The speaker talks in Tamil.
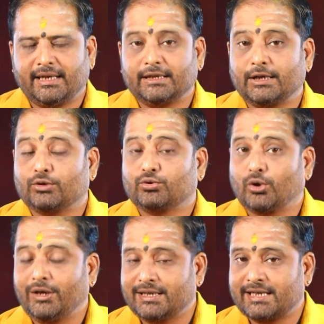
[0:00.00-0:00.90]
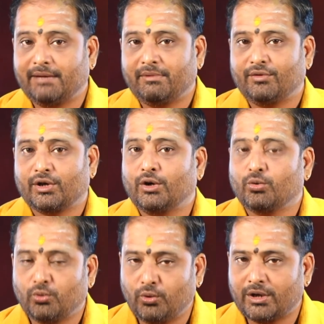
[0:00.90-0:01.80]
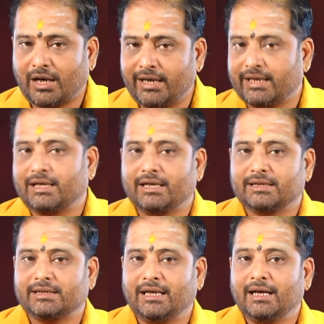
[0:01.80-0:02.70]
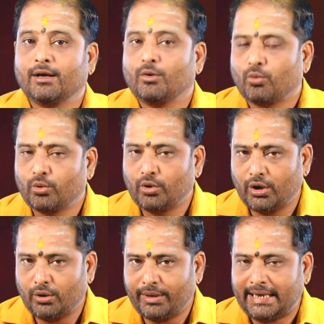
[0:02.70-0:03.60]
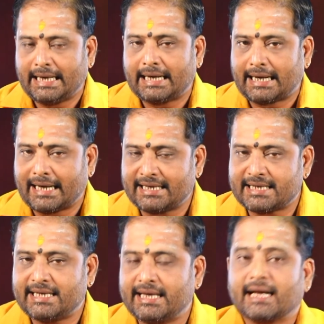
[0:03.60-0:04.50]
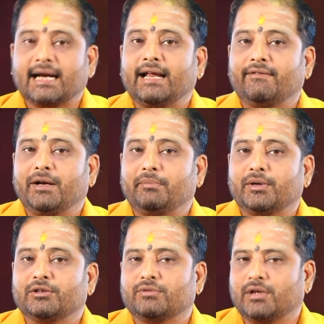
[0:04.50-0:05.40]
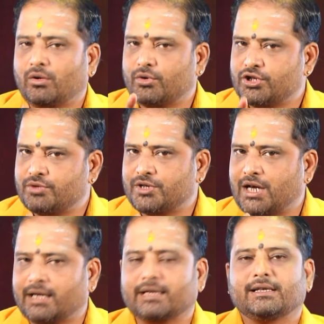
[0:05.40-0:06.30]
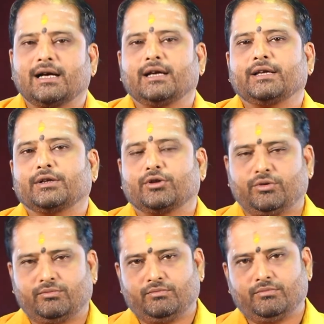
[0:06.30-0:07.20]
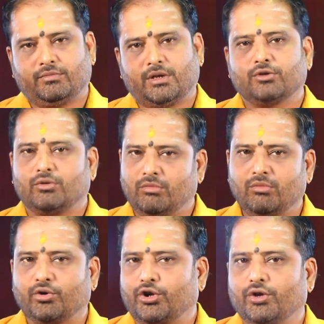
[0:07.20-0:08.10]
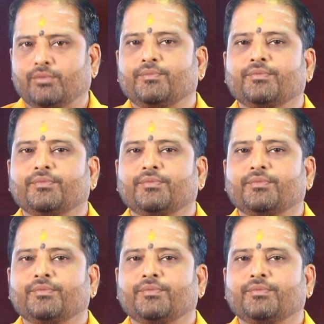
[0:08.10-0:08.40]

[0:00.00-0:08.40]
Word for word: நேரத்தில் தொழில் செய்பவர்கள் கூட்டாளிகளிடத்தில் உங்களுடைய ரகசியங்களை வெளிப்படுத்துவதில் கொஞ்சம் ஜாக்கிரதையாக இருக்கணும் அது ரொம்ப முக்கியம்